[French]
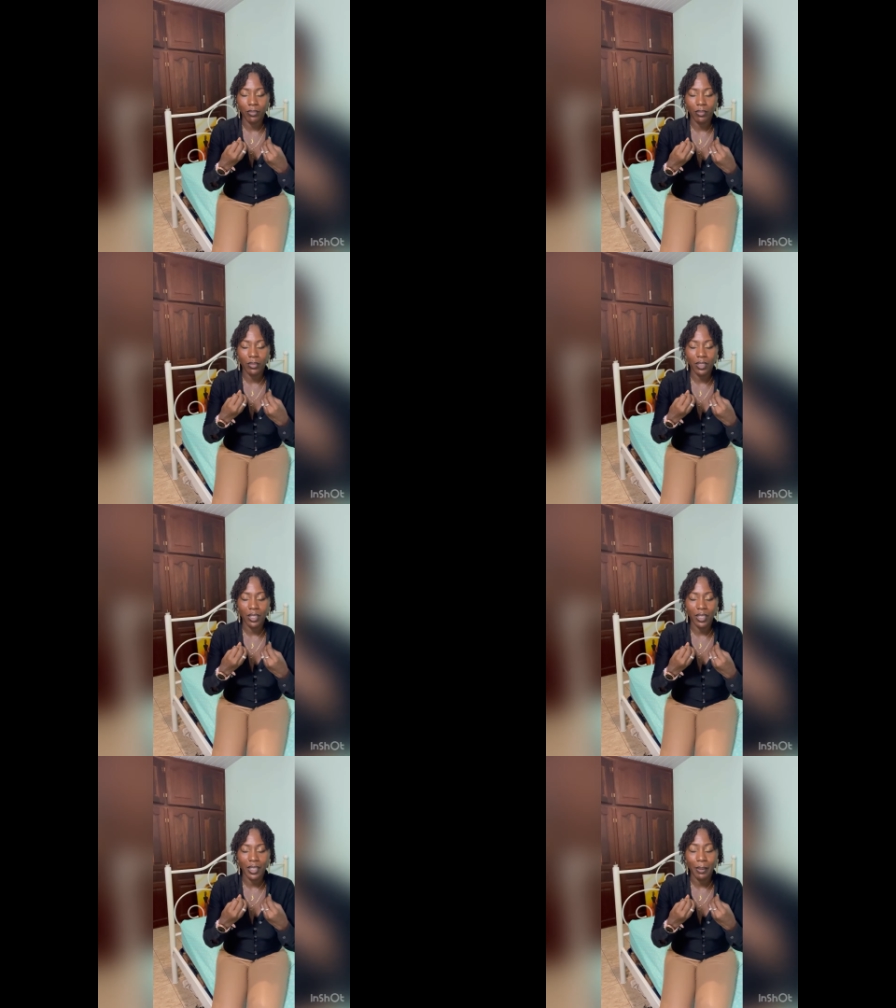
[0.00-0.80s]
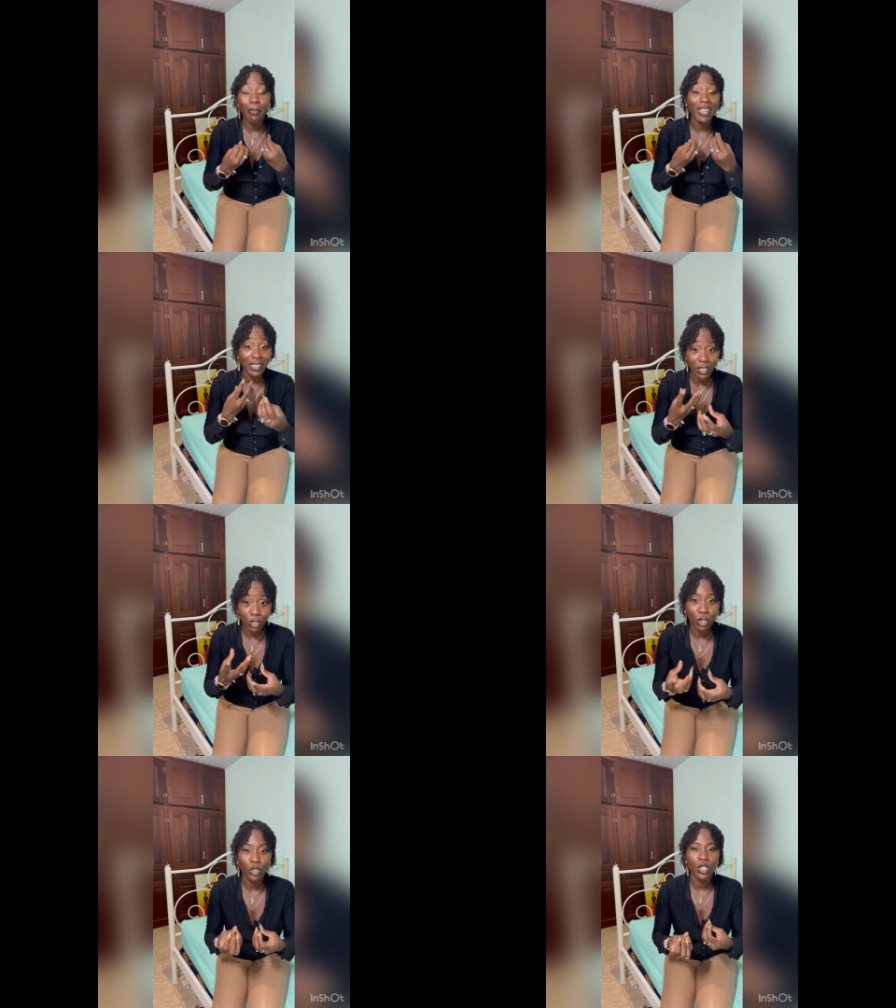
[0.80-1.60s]
des
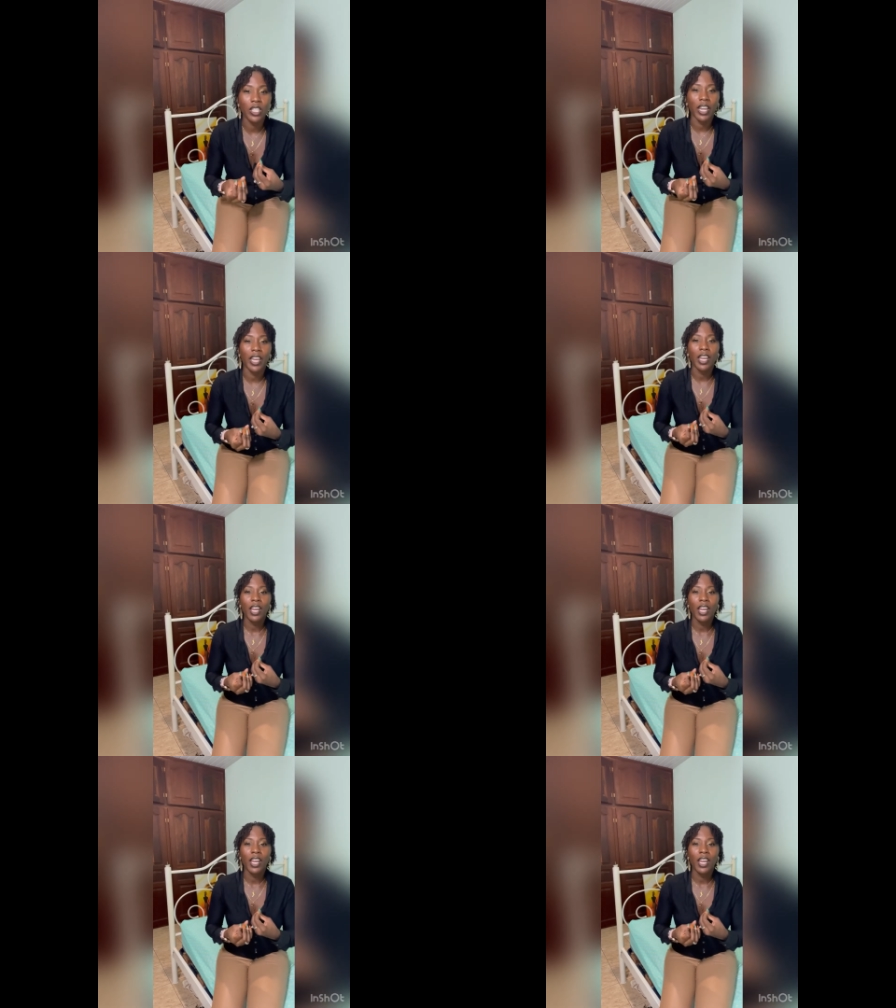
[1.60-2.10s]
bâtisseurs, je dirais,